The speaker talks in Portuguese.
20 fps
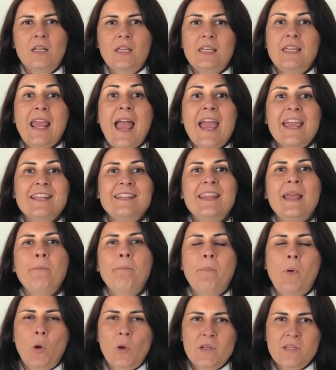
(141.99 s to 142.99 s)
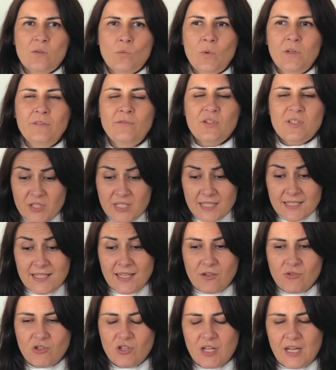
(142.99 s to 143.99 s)
E aí depois, quando você
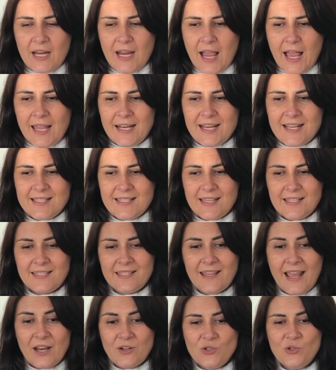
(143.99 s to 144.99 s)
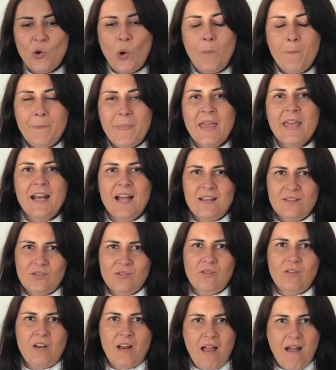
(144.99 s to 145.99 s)
sentir a necessidade
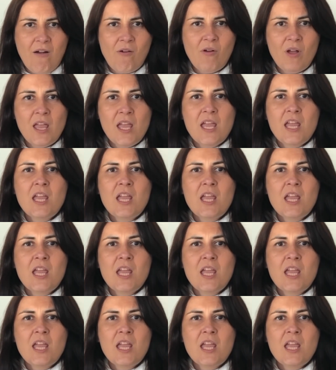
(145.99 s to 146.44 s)
operacional